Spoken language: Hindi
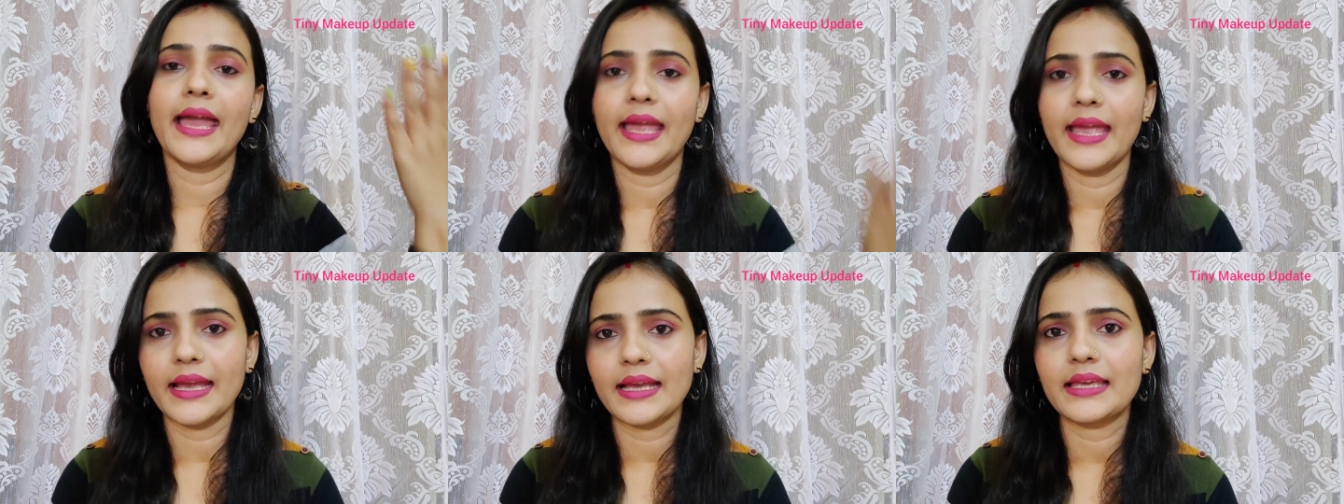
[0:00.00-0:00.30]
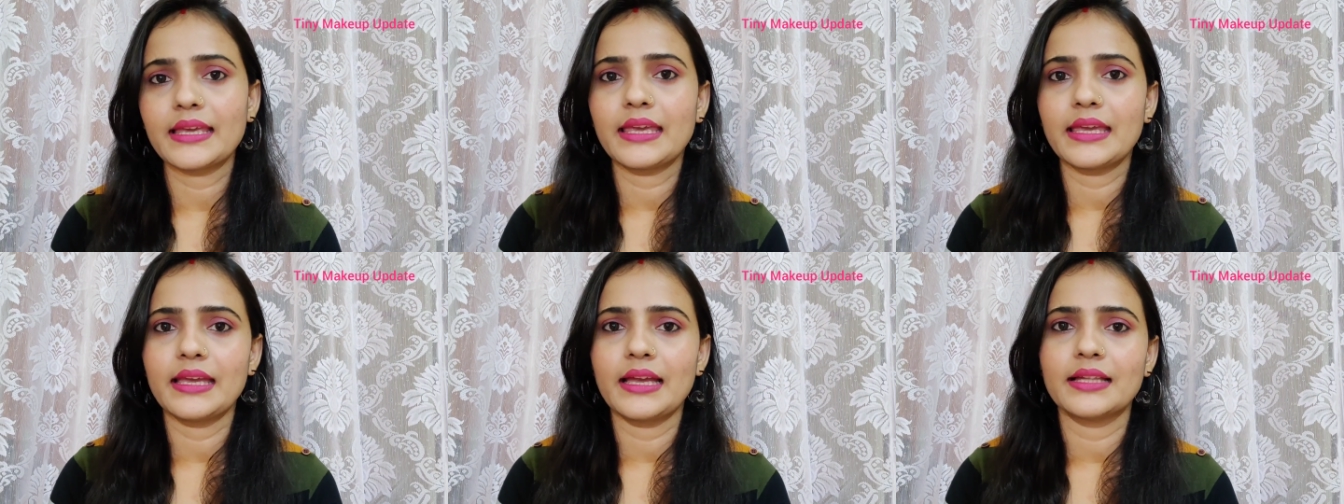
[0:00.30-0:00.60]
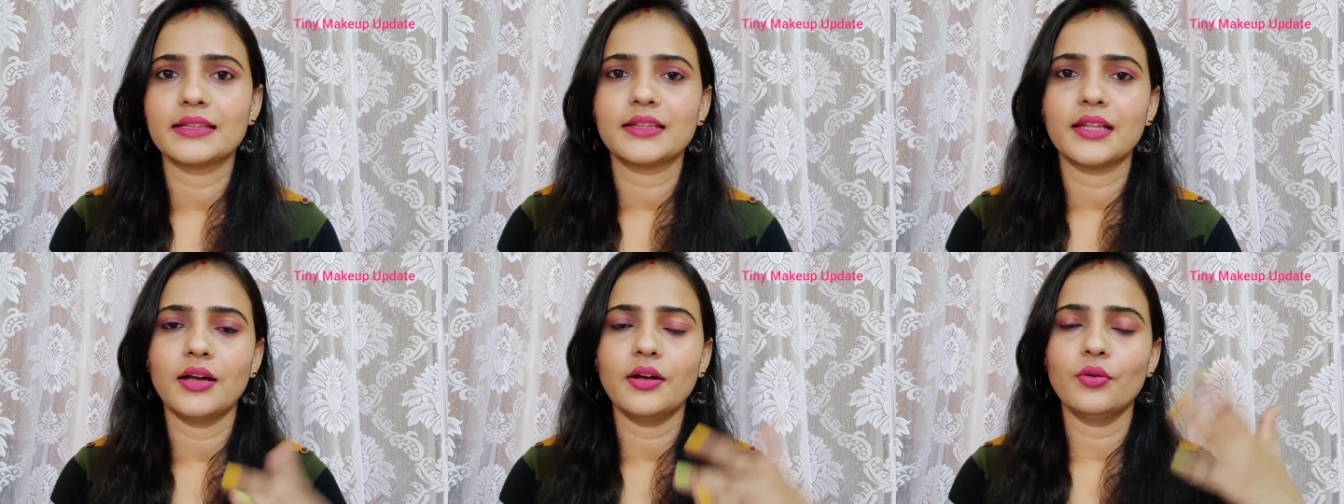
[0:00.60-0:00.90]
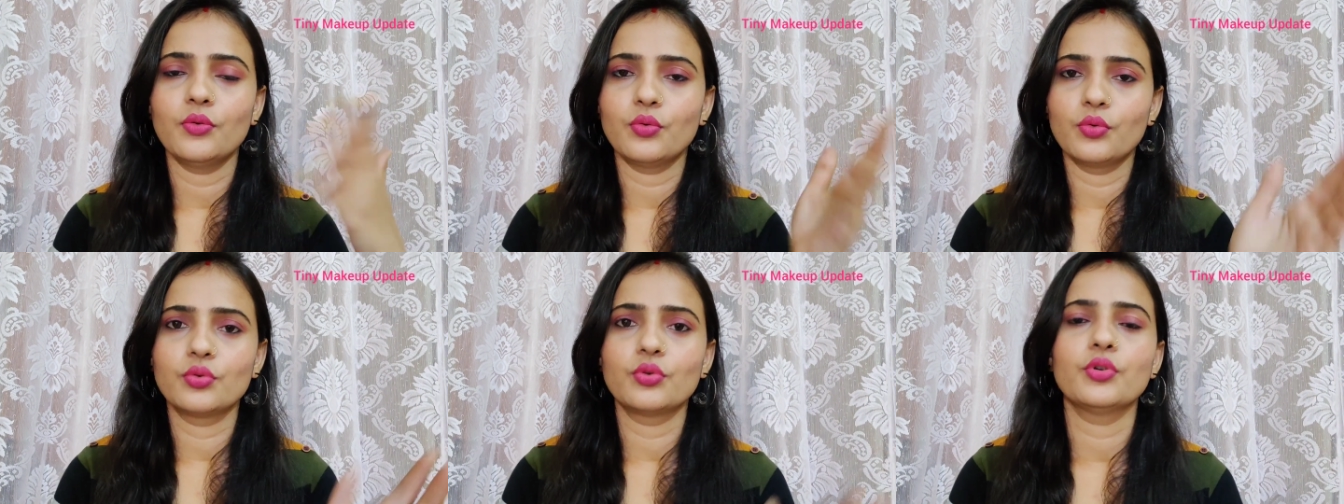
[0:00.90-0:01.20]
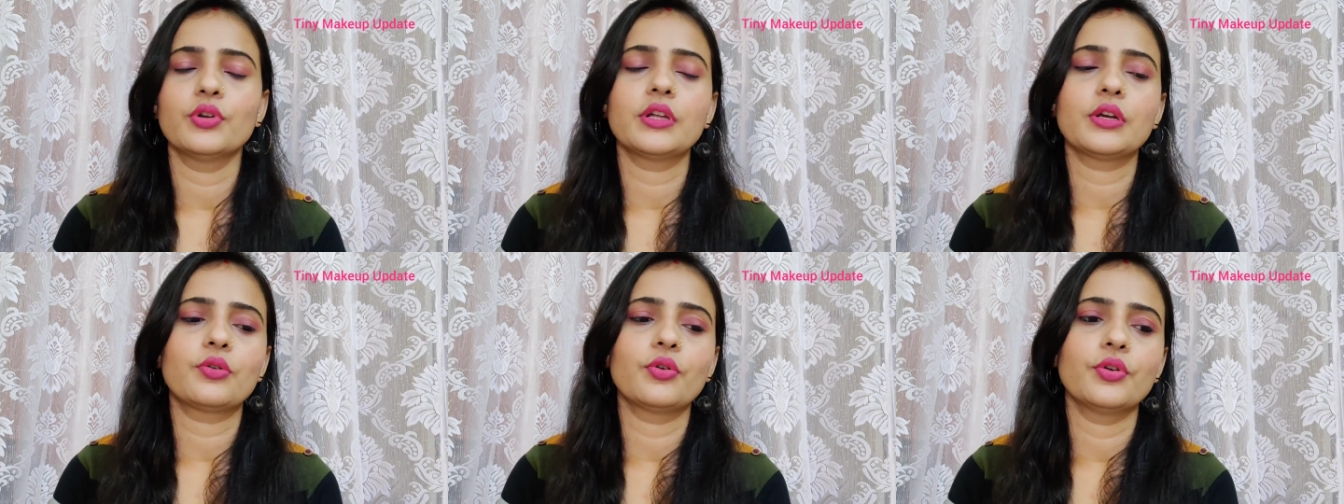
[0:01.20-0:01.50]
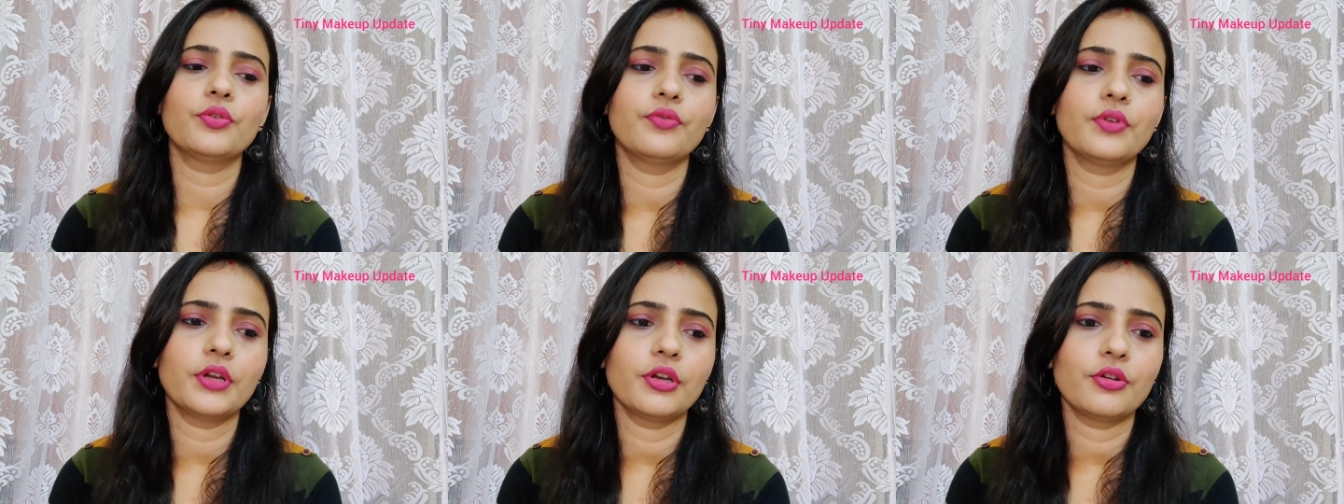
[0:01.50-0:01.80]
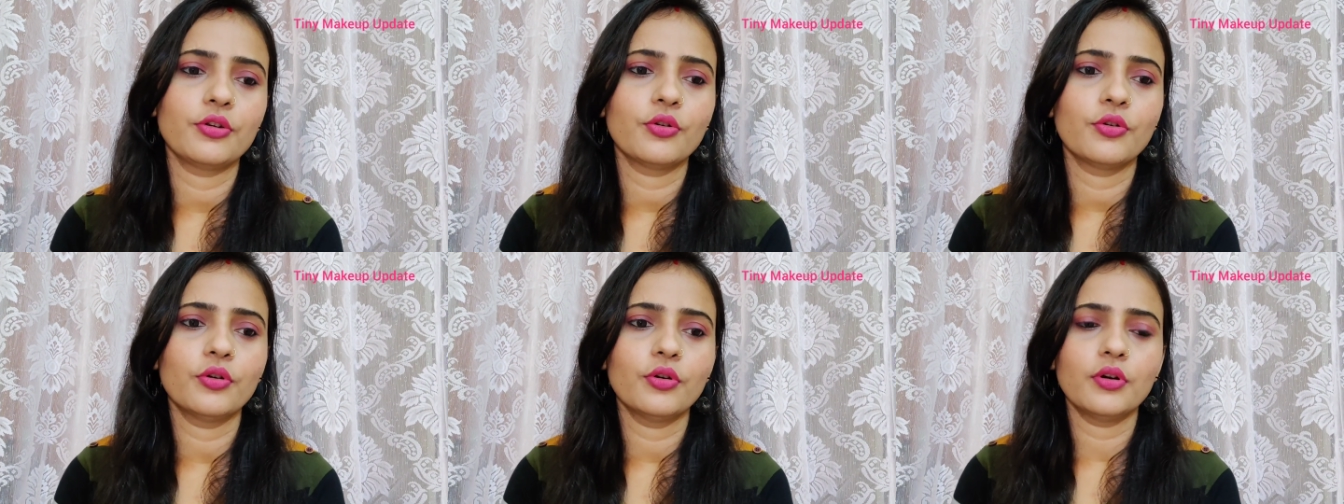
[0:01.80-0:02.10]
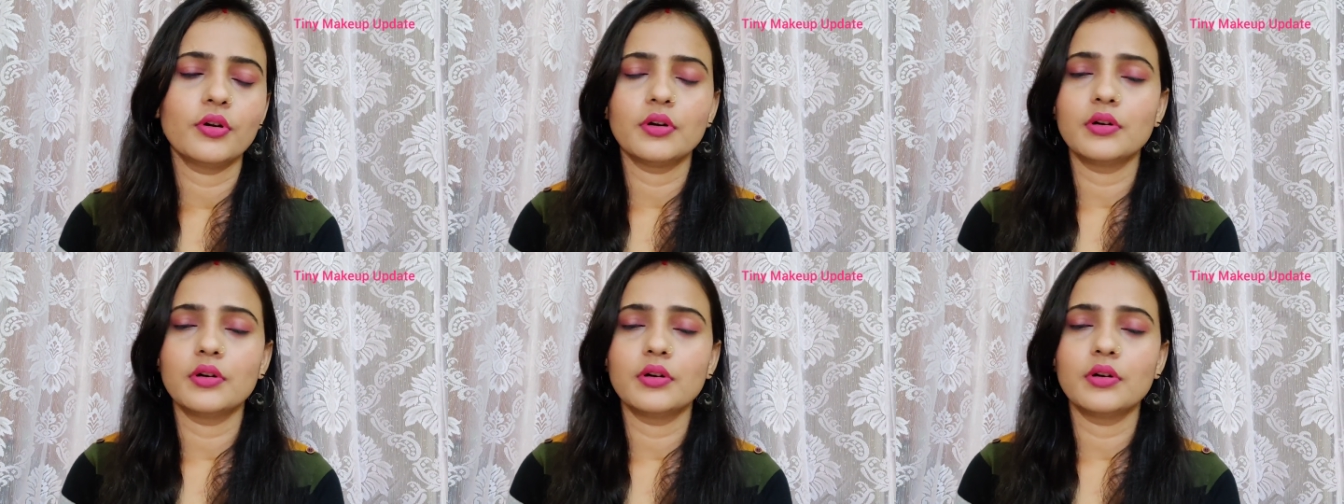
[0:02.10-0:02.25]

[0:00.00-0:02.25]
हैक किया था उन्होंने कोई वीडियो